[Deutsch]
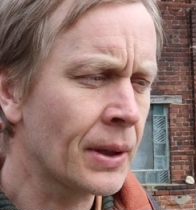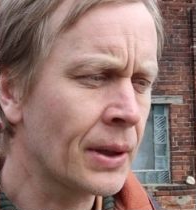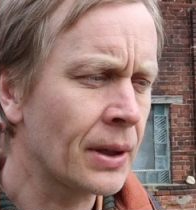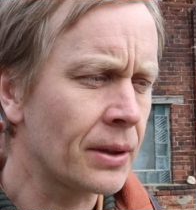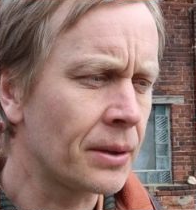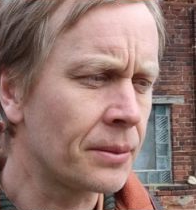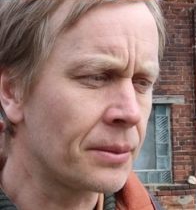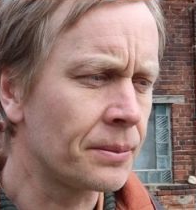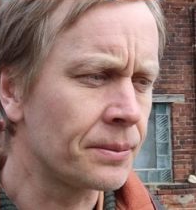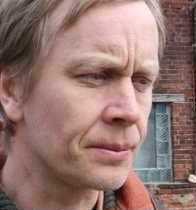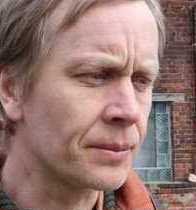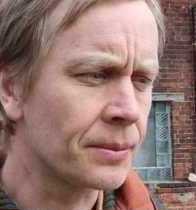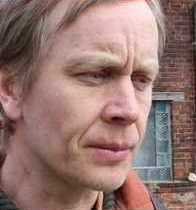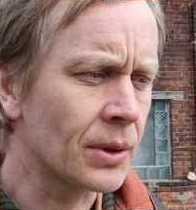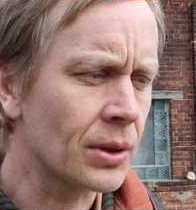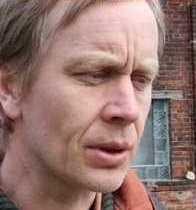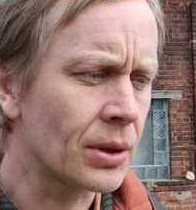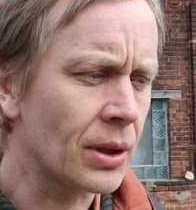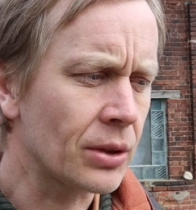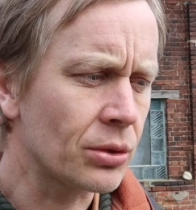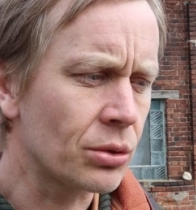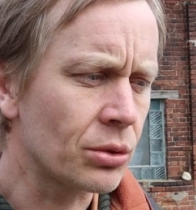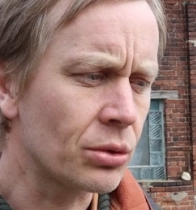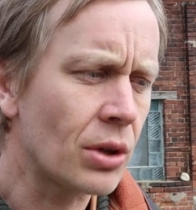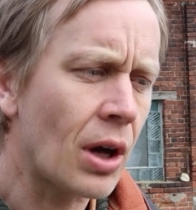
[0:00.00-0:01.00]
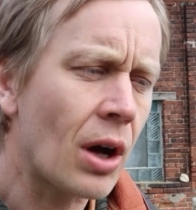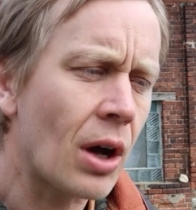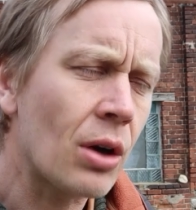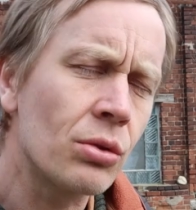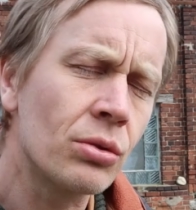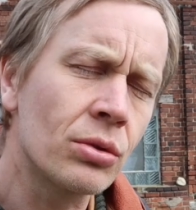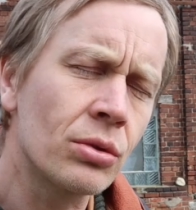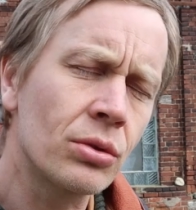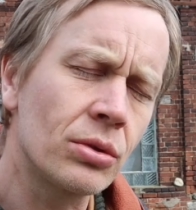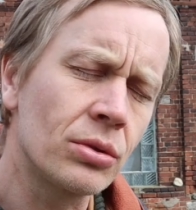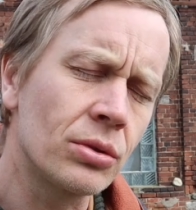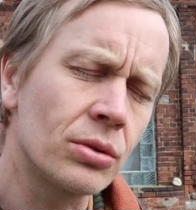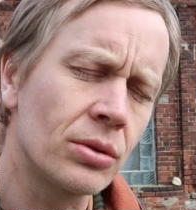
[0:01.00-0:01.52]
Ähm, also
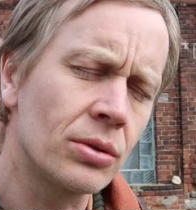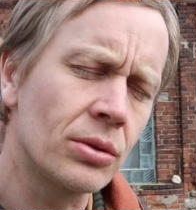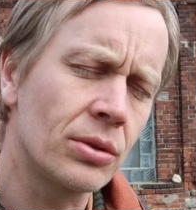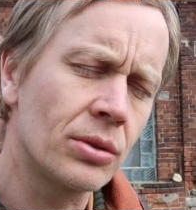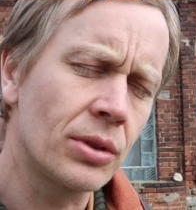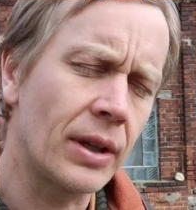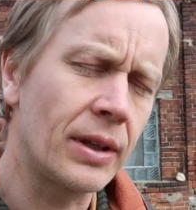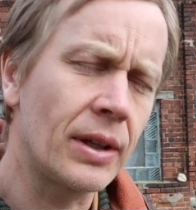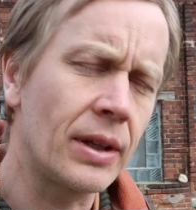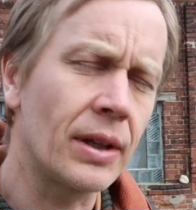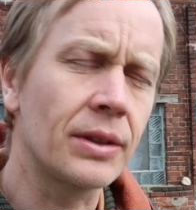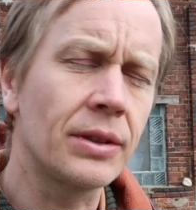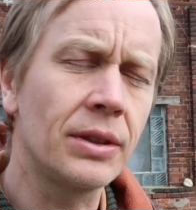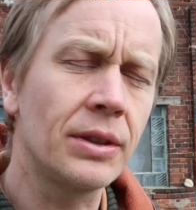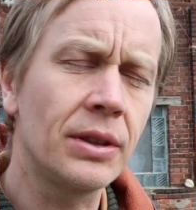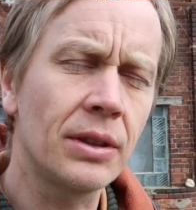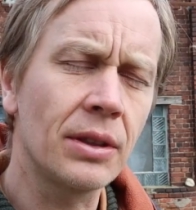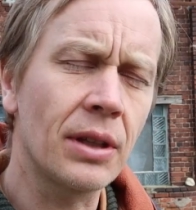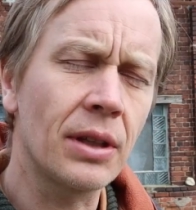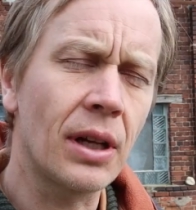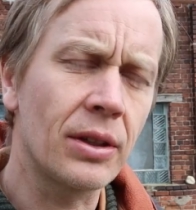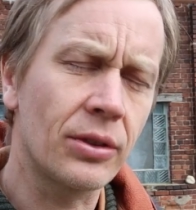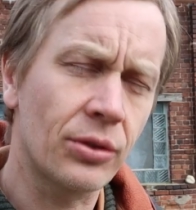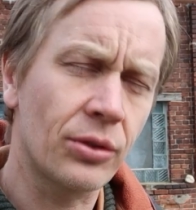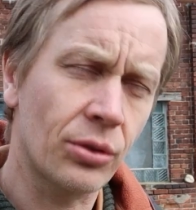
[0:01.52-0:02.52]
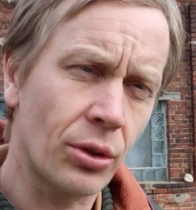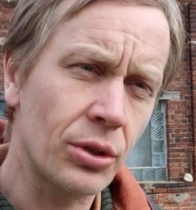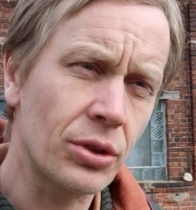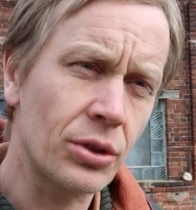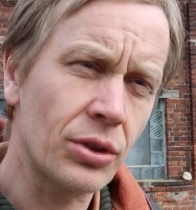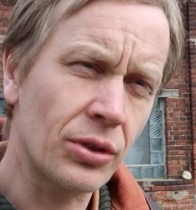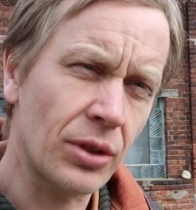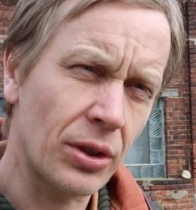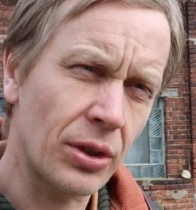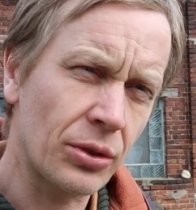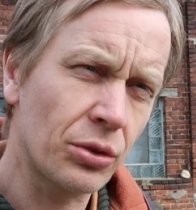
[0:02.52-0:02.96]
Nahrung und Energie als solches,